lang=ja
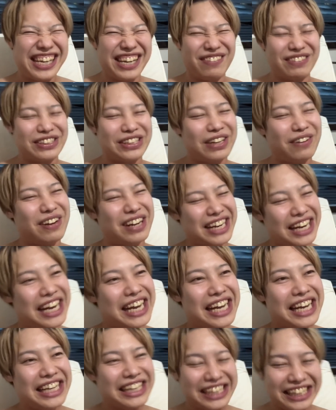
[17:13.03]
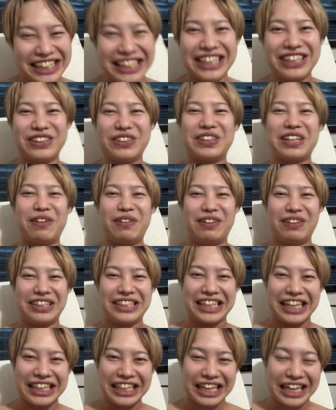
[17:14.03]
やっぱそれはね、筋肉のためには仕
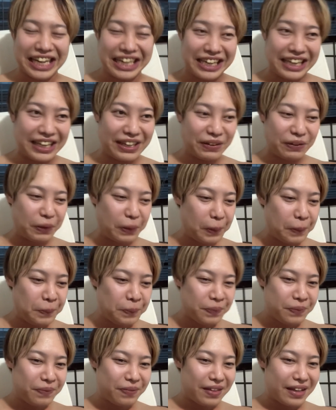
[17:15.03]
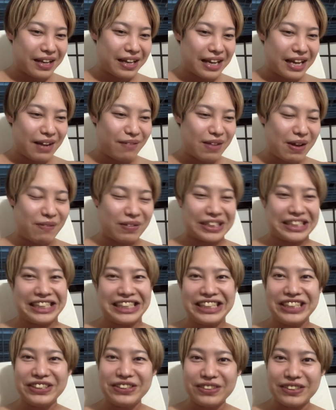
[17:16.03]
方ないんやけど。まあやっぱ自
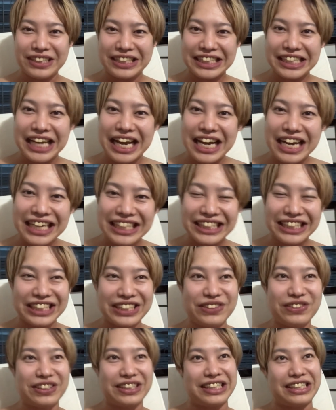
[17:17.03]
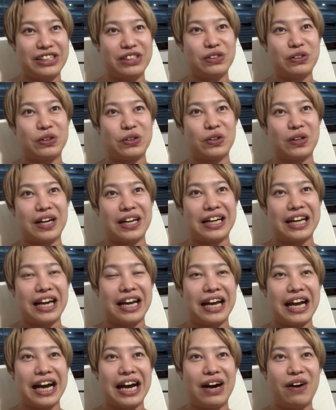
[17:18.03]
由、時間が自由っていうことが
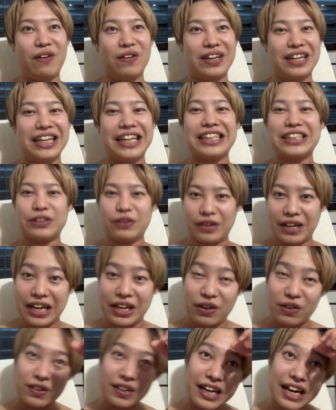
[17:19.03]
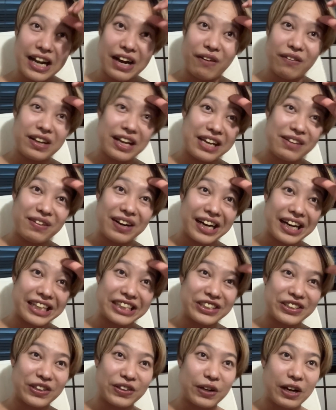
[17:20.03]
ね、大きいですよね。夜からほんな今から
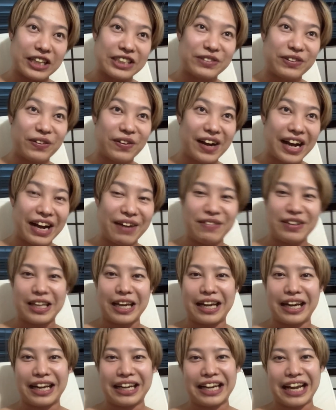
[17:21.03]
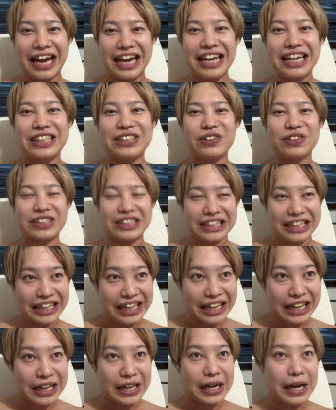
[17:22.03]
仕事始めようか、みたいな、ないでしょうしね、
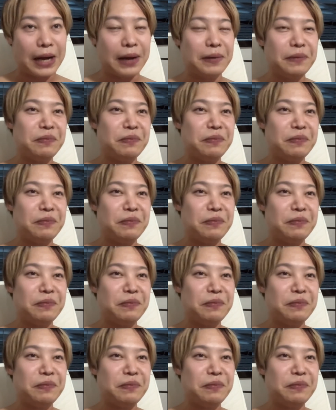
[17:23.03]
なかなか。